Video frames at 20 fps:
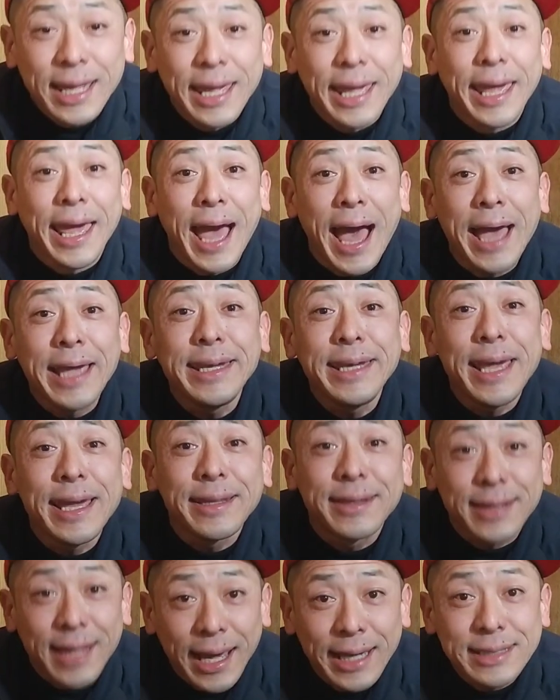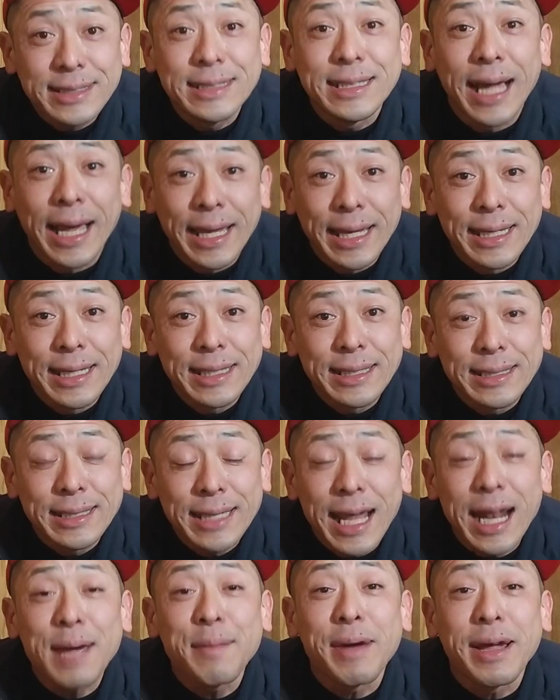えハイエースが1台、
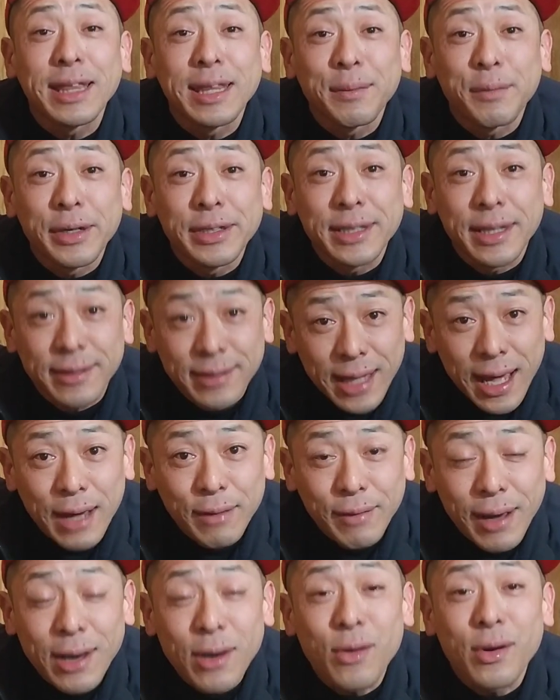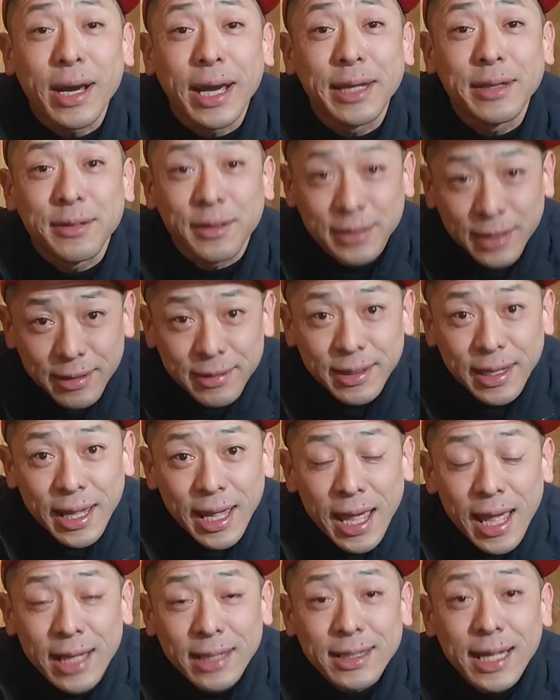キャラバンでもいいんですが、ワゴンが必要です。
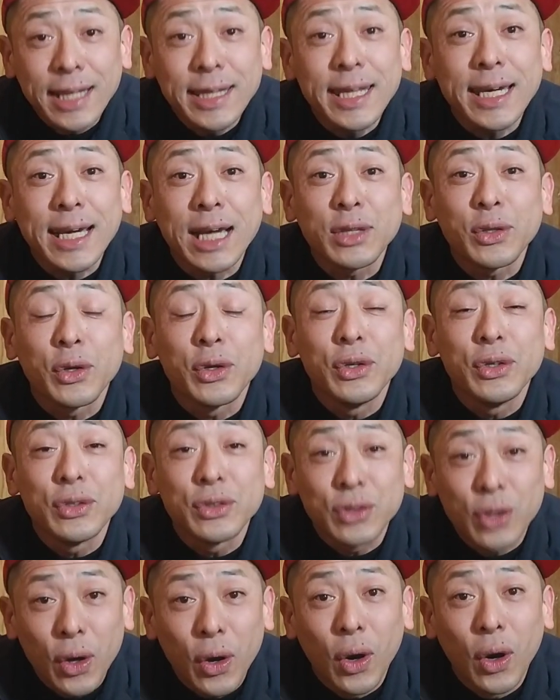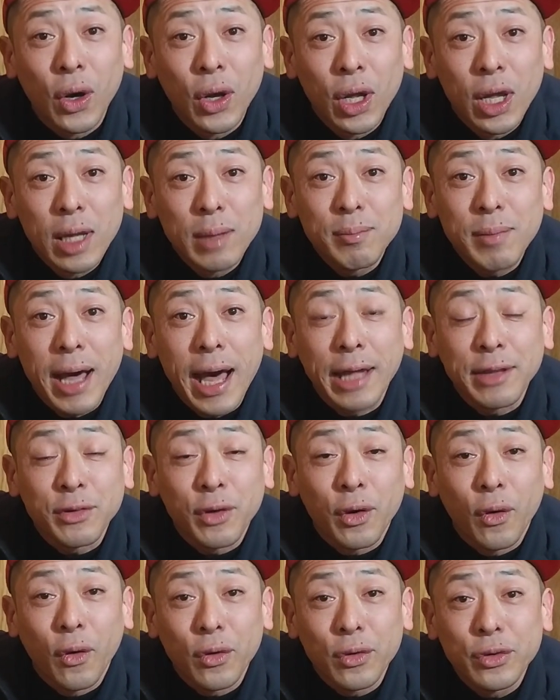なぜかというと、まあ、あ
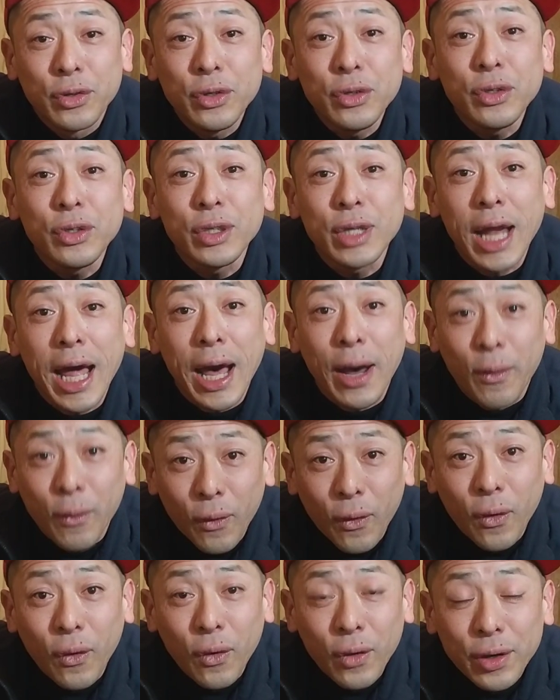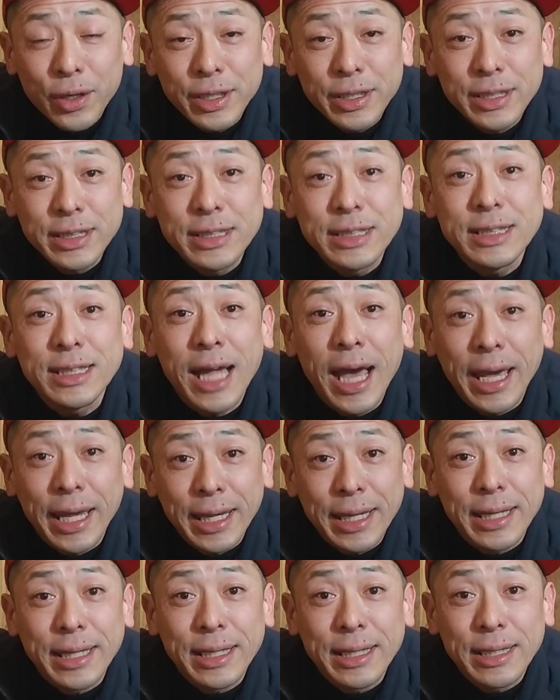の、クーラーを1
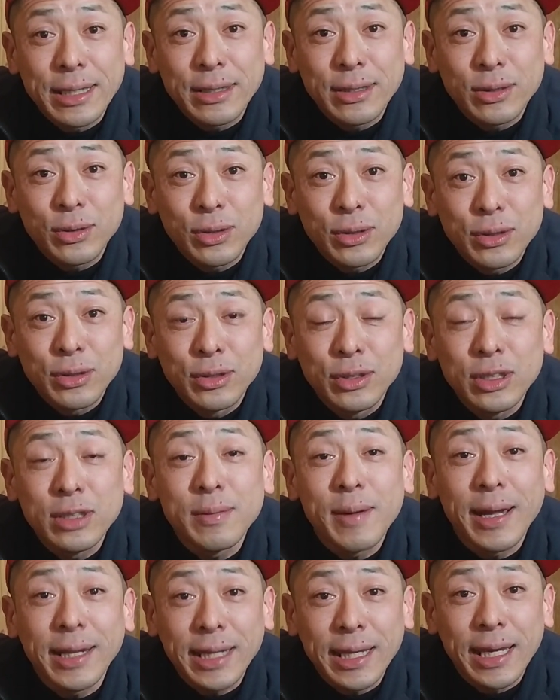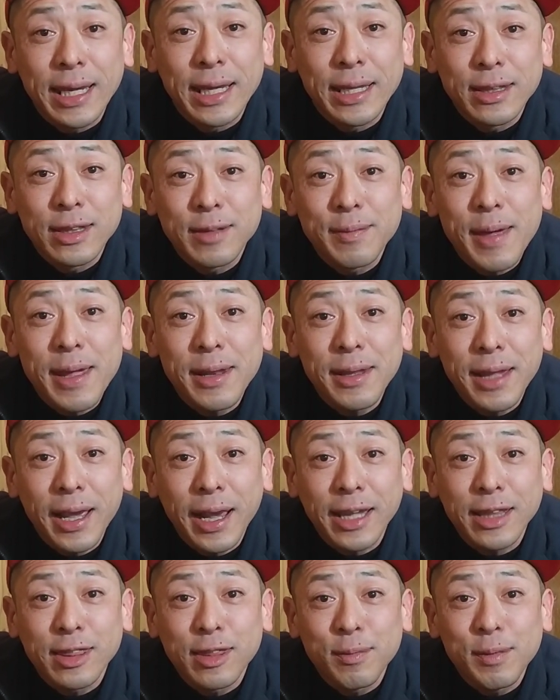台、車に詰めるだ
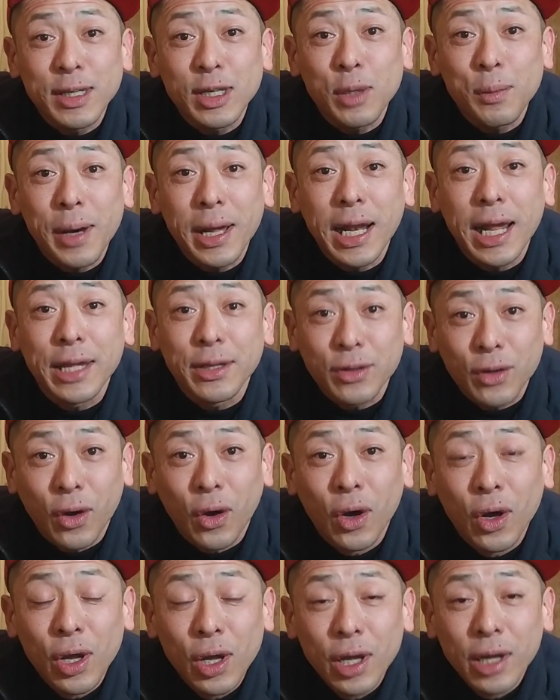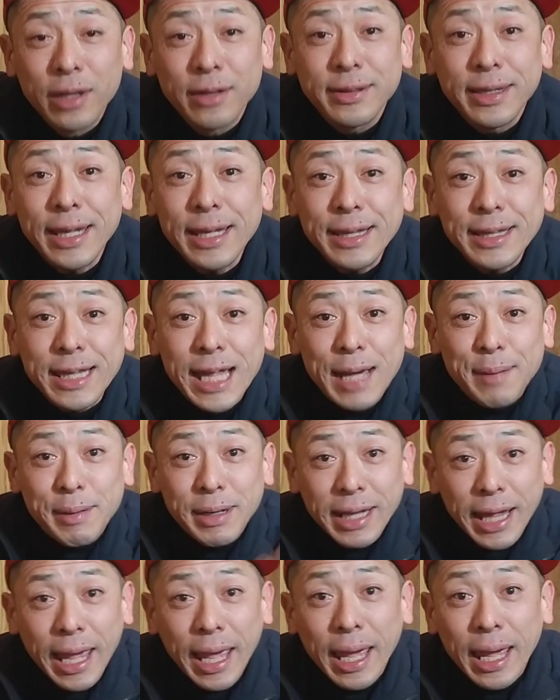け積み込まないと、センター
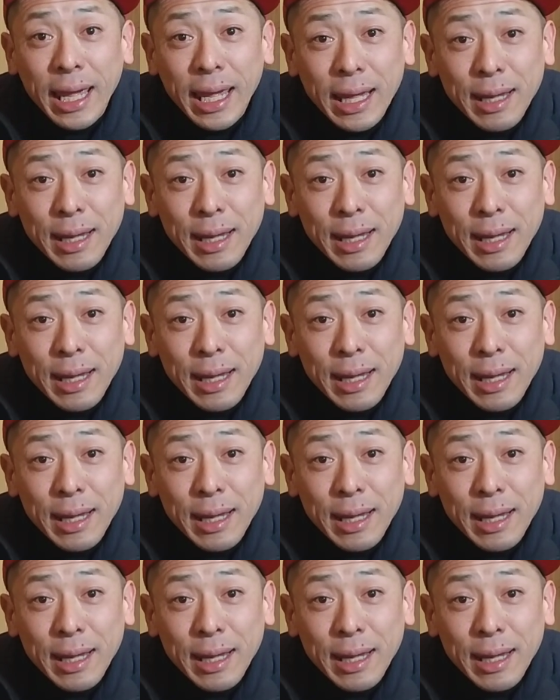まで